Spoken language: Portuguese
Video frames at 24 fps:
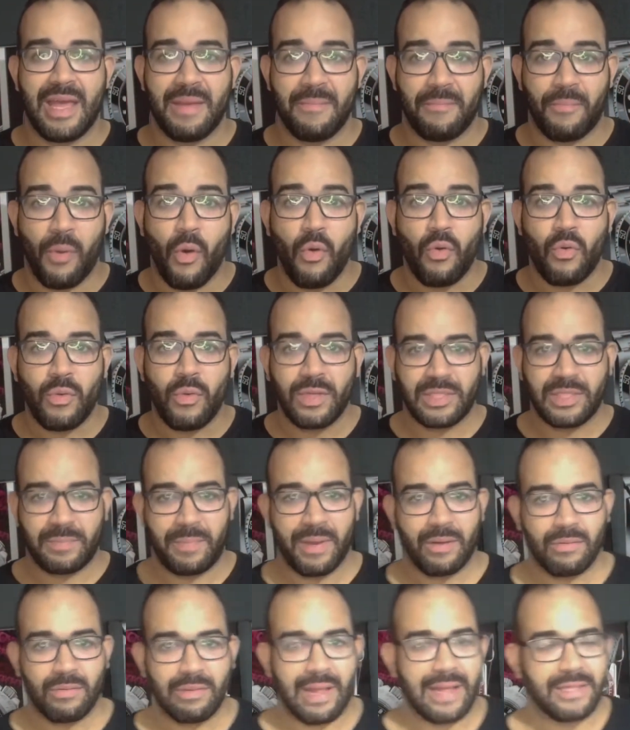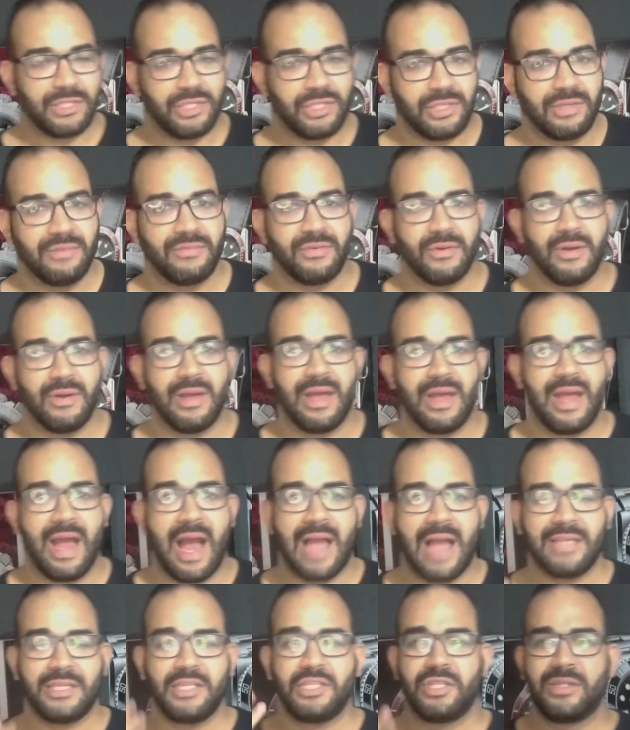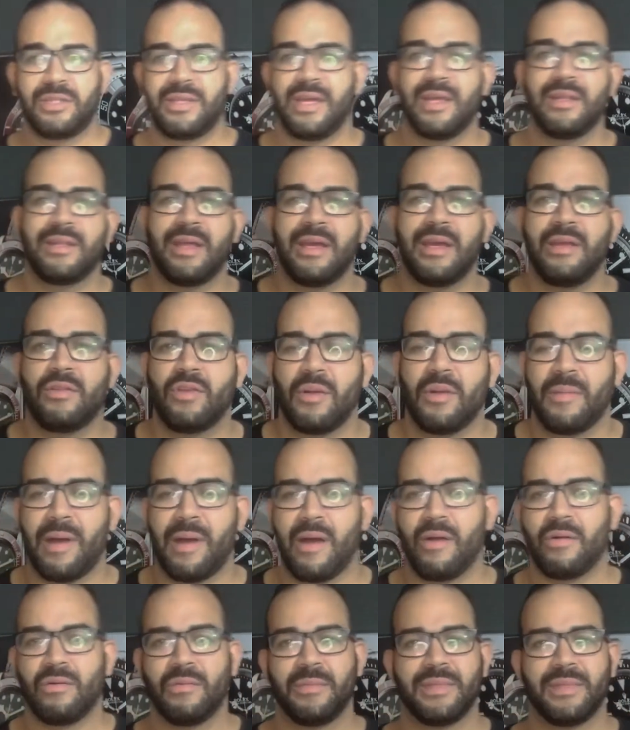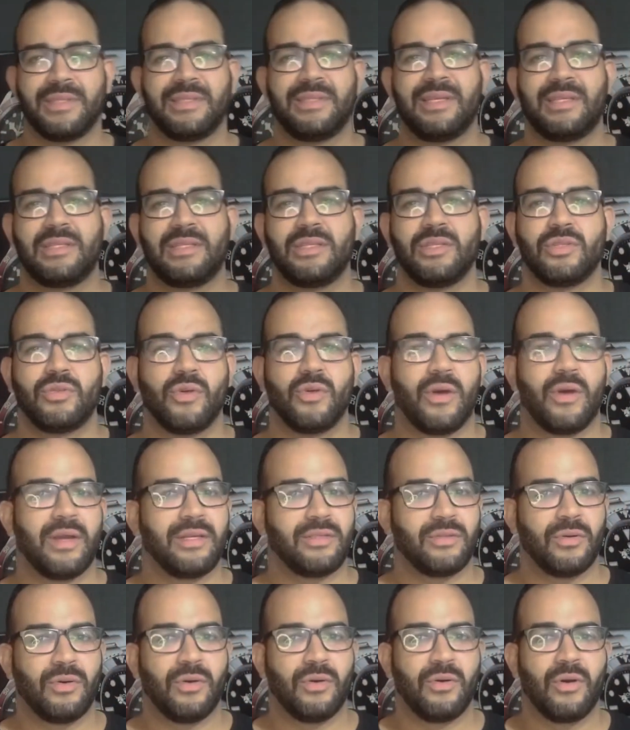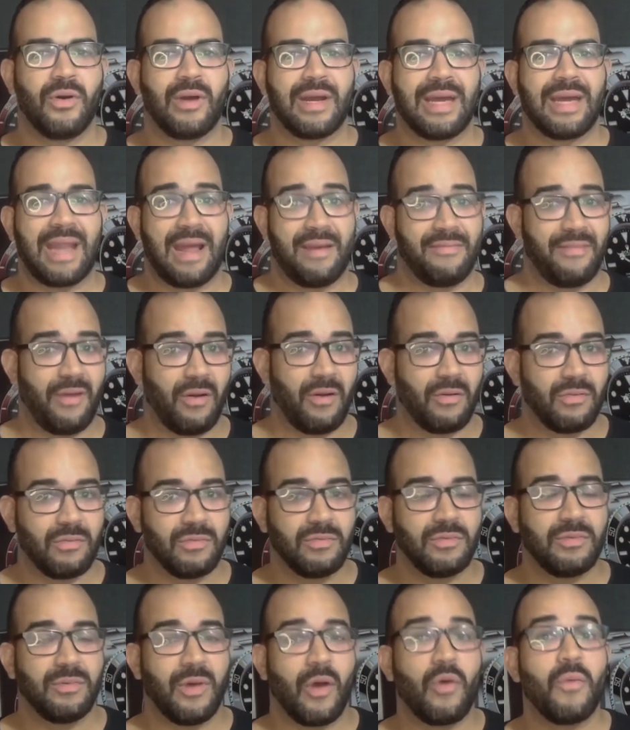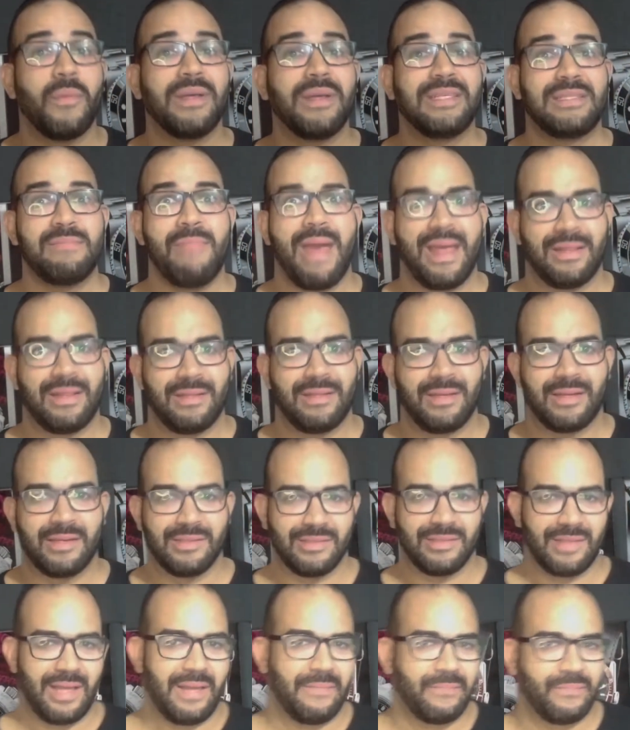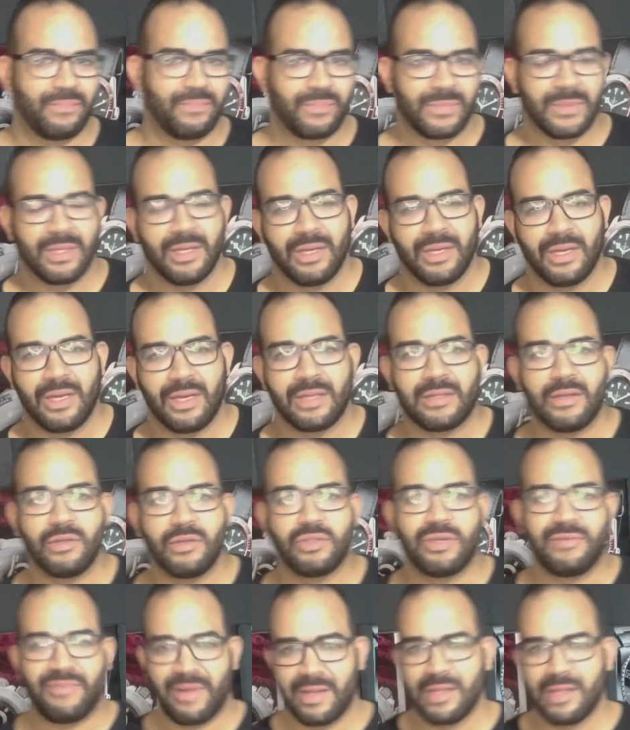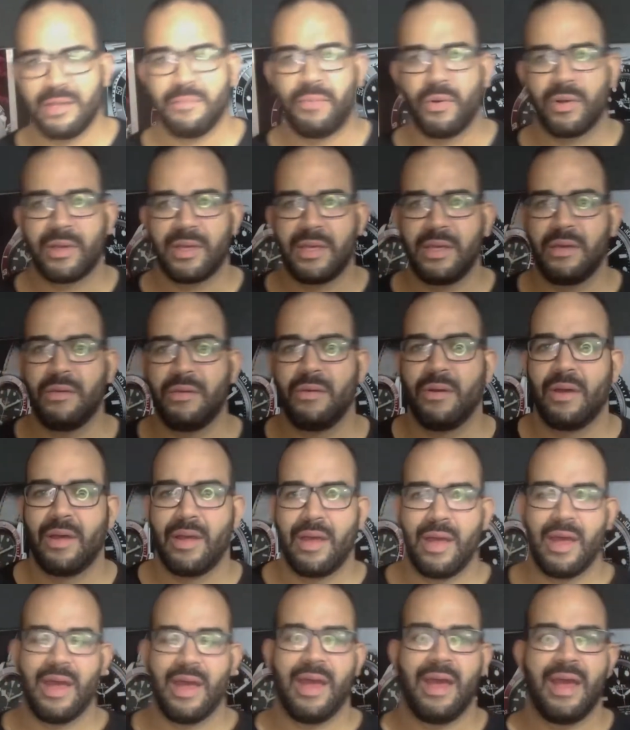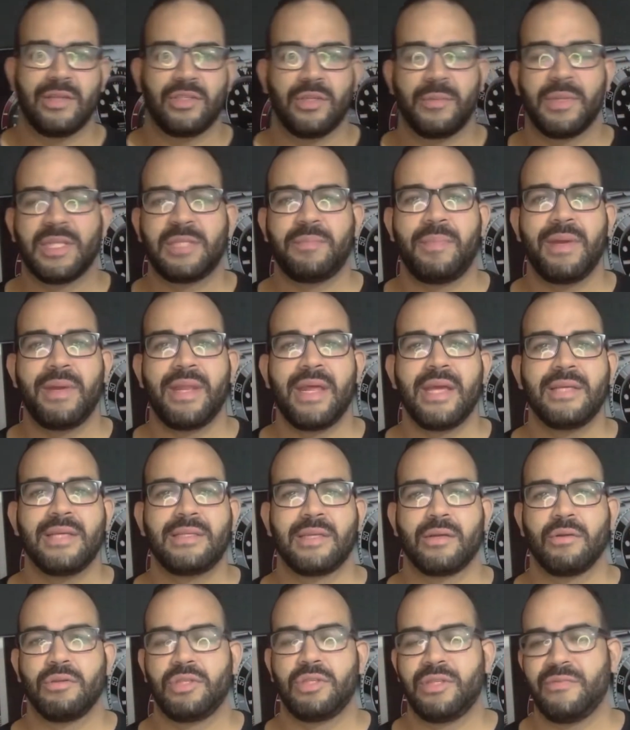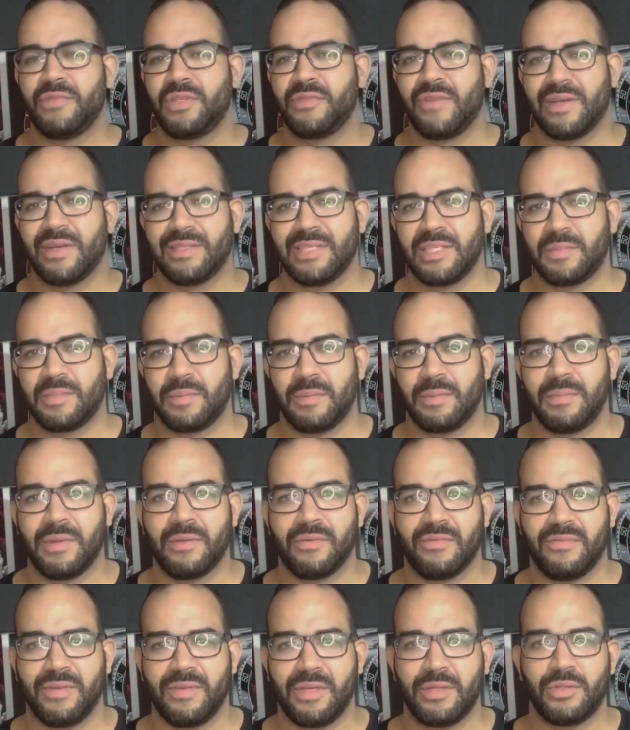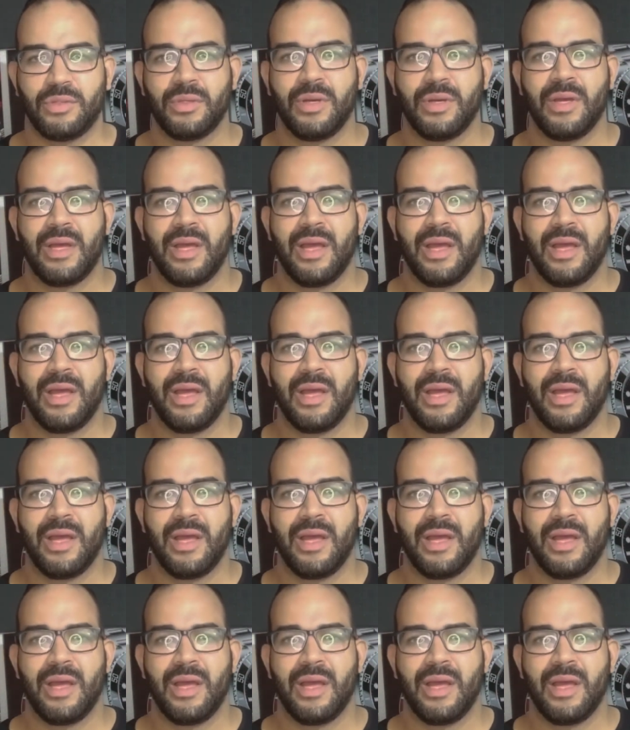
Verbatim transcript: pouco especulativo, a gente tenta aí tomar algumas decisões ou cravar alguns, algumas métricas, né? Então, só falando um pouquinho é, sobre a experiência que eu tive de fazer esse primeiro vídeo,